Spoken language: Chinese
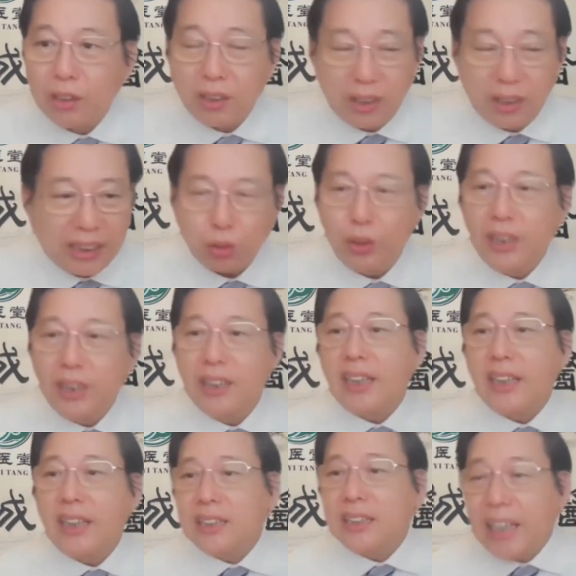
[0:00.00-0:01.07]
你再吹的
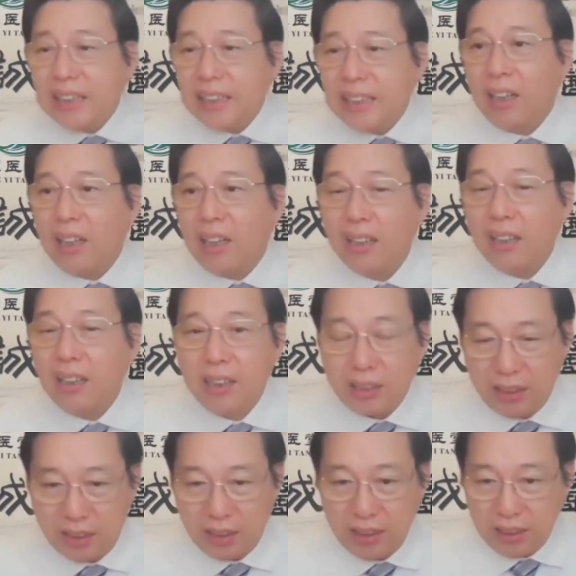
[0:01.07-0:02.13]
再再响，
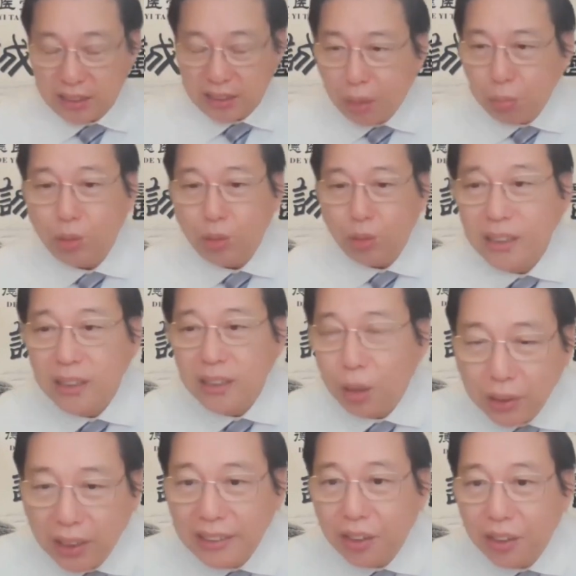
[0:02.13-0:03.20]
你你扎不出来尿
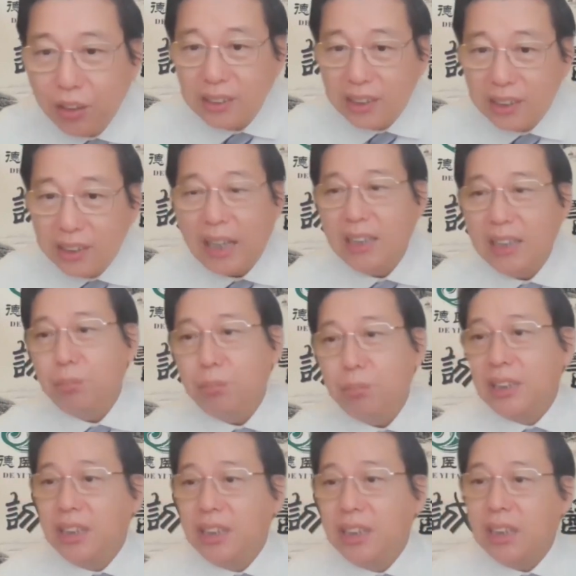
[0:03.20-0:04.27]
不下来尿，你还是不
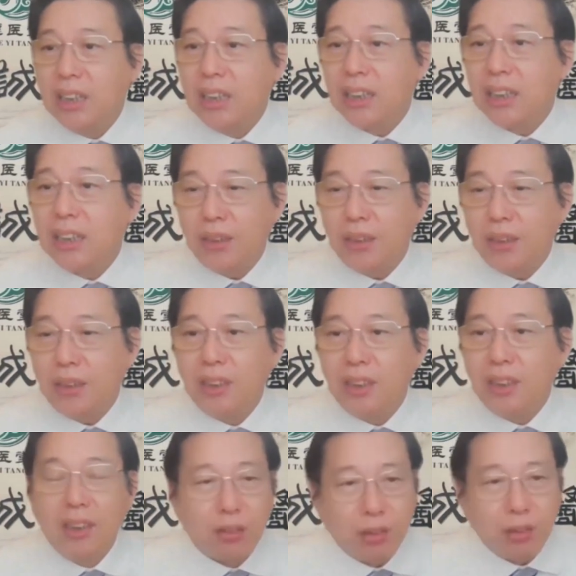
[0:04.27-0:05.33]
行啊，你还是不行。啊。
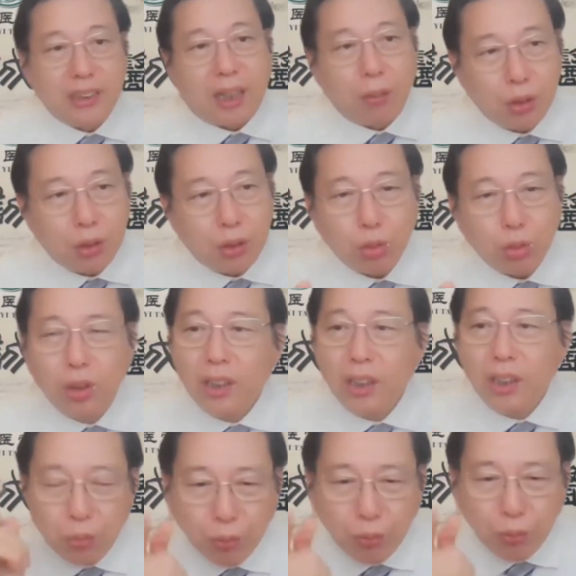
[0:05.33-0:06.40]
所以咱们注重
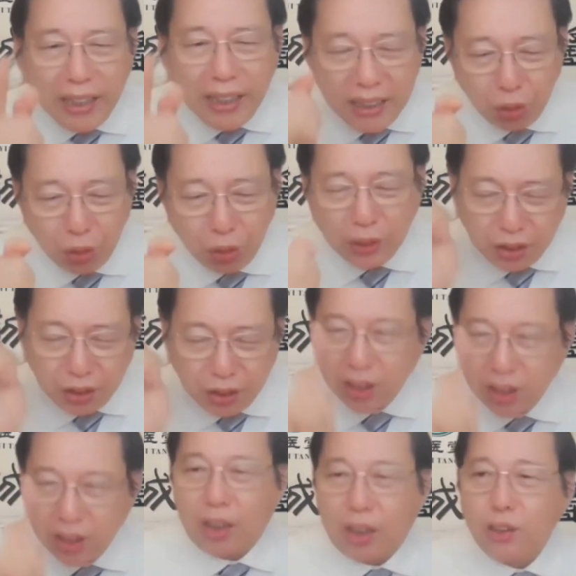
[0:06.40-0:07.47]
唯一目的就
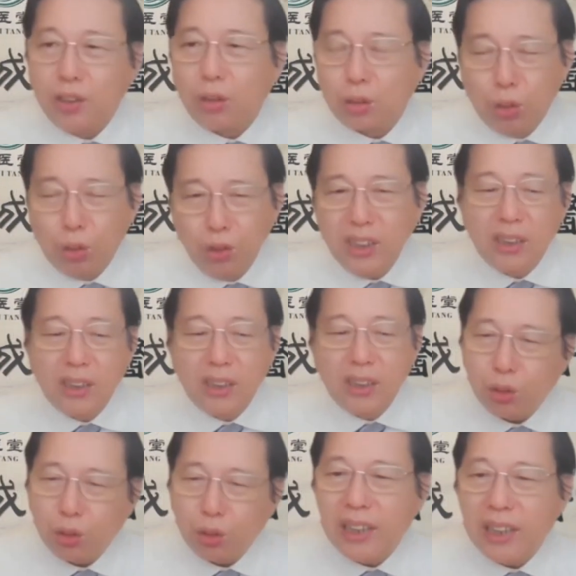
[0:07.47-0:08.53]
是疗效。中医能
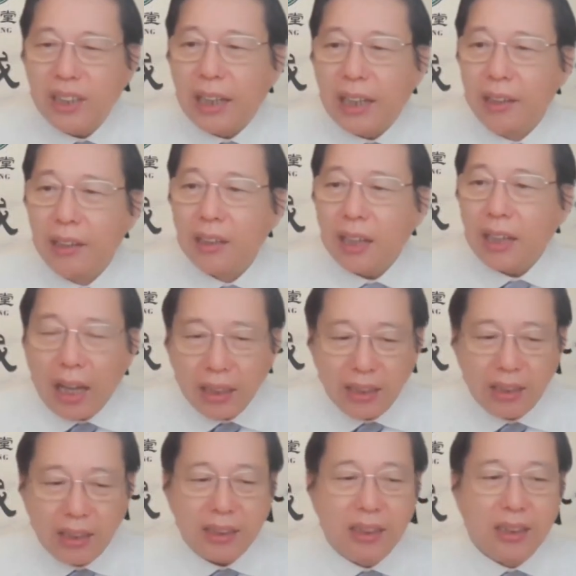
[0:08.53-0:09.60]
存在，它
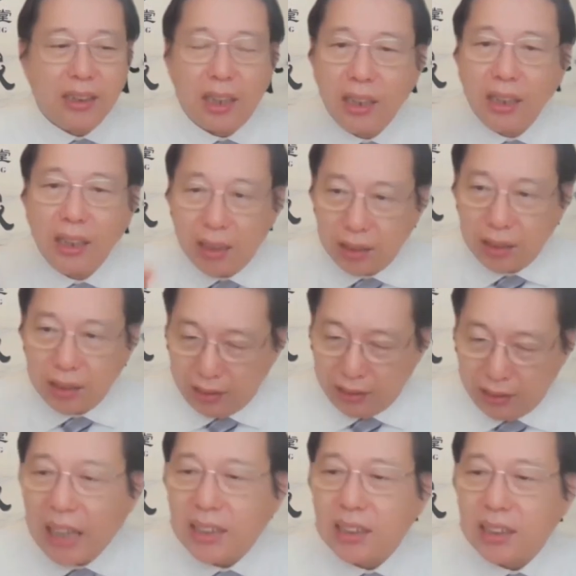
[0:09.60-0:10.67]
的这个
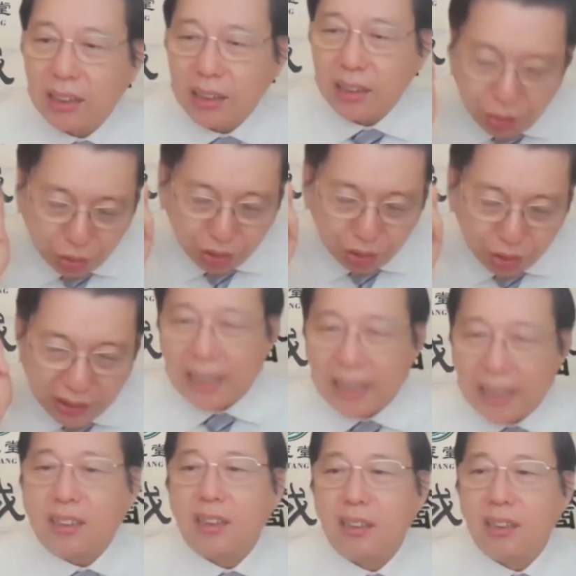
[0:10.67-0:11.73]
价值就是俩
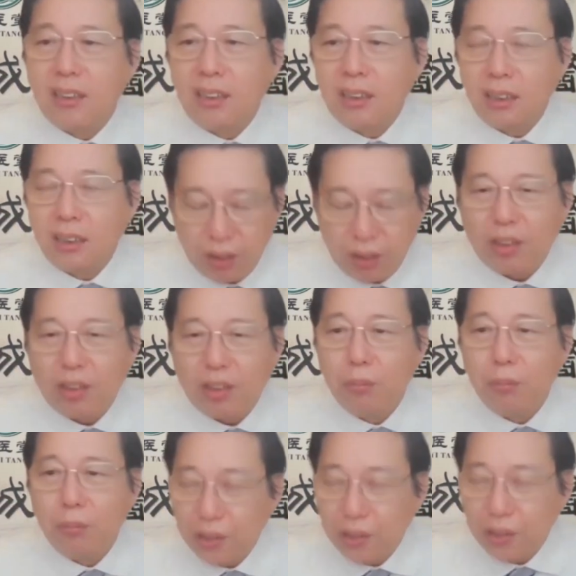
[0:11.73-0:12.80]
字儿，疗效。
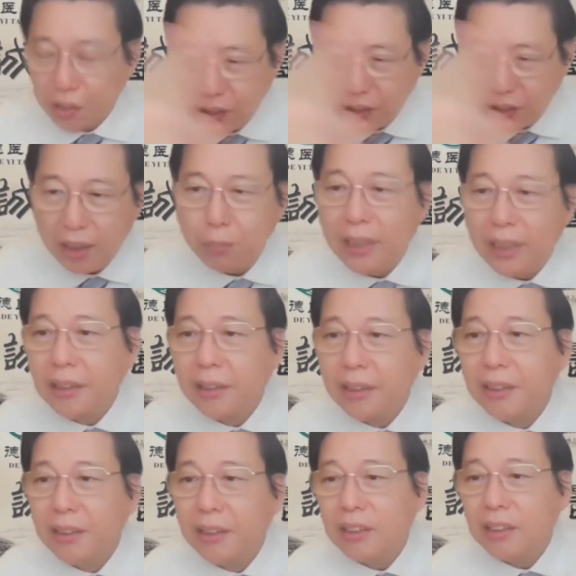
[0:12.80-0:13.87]
没有疗效，啥也别谈
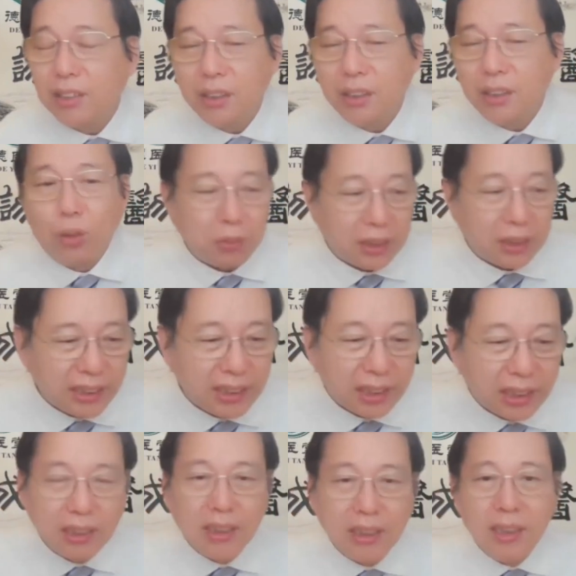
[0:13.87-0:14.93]
啊。所以我们这些
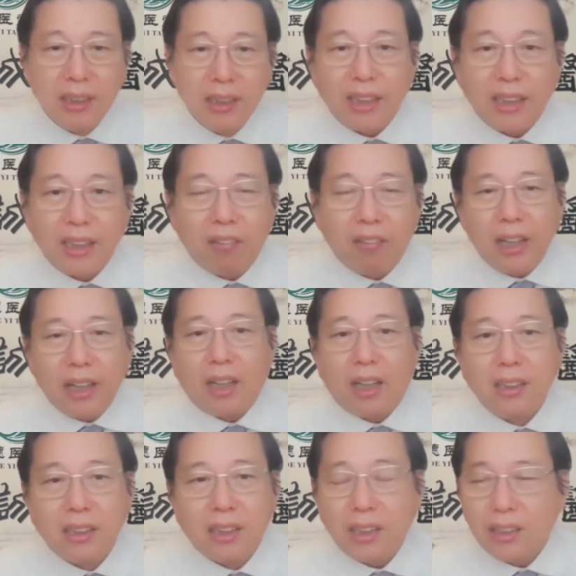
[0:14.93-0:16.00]
人在海外呀。
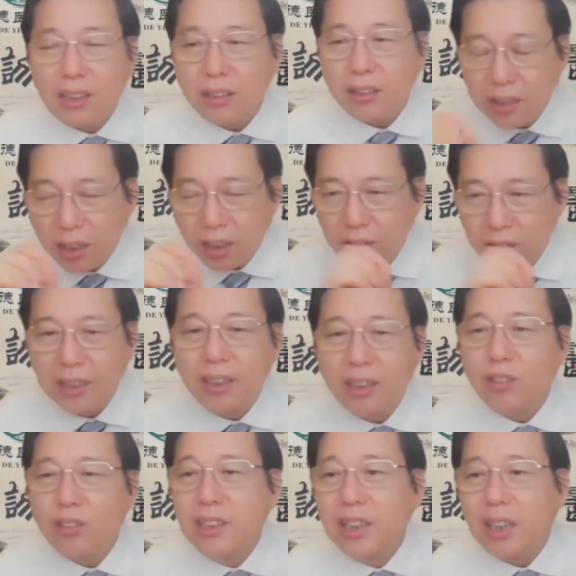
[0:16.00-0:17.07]
那就是靠真
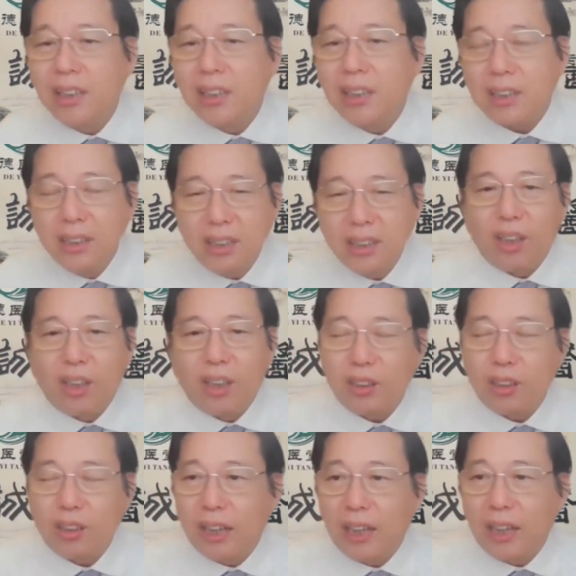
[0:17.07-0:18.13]
刀真枪、真正疗
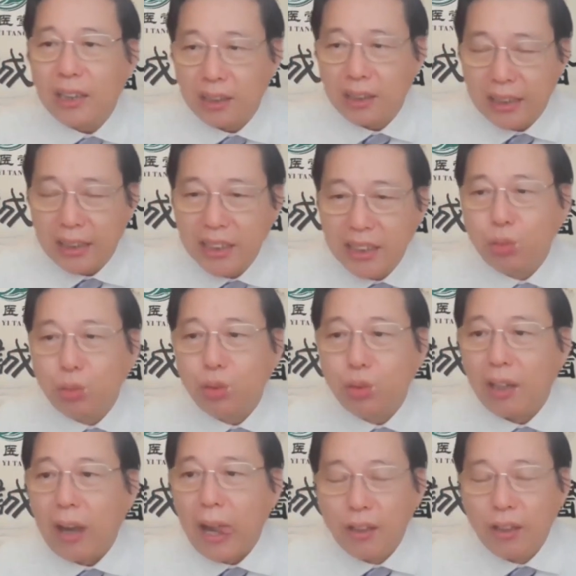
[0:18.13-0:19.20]
效来来立足的，
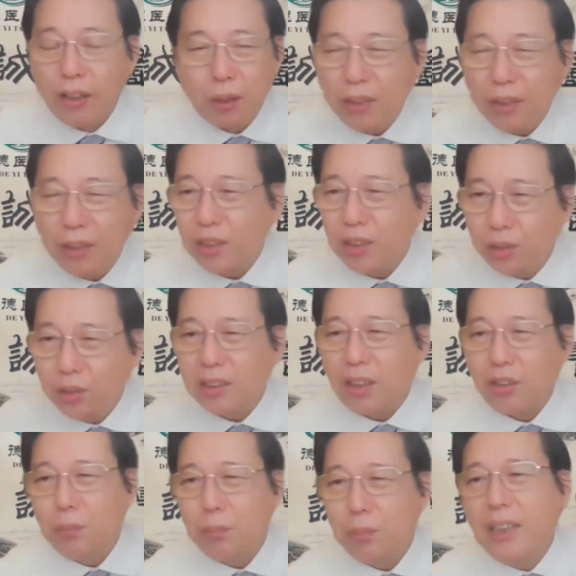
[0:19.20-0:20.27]
没有效果，早
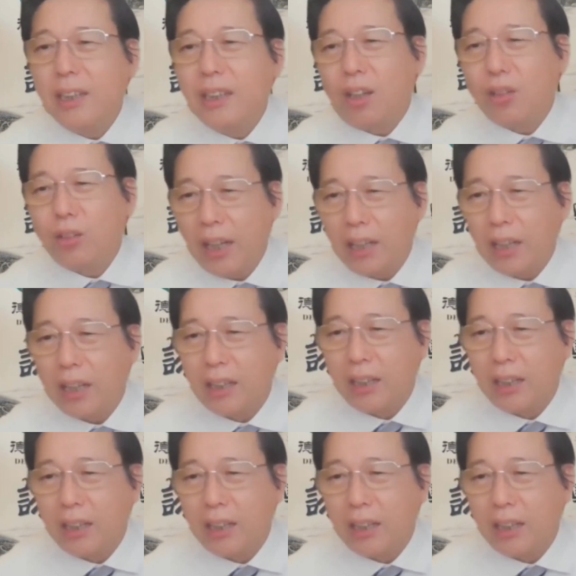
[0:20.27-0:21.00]
都被人淘汰了。